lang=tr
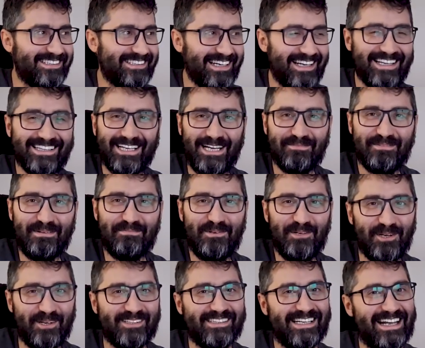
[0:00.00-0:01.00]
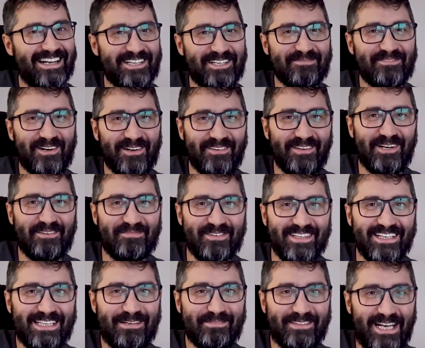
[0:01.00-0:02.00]
Serhat abi biliyoruz yani. Şimdi 14 bin
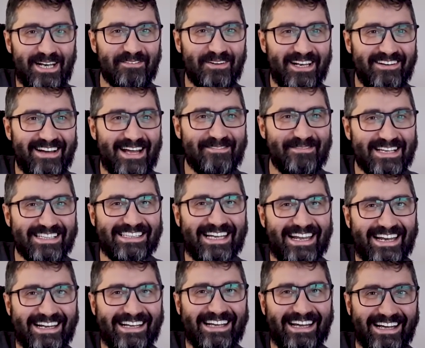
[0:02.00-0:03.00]
lira da bir telefona vermez yani.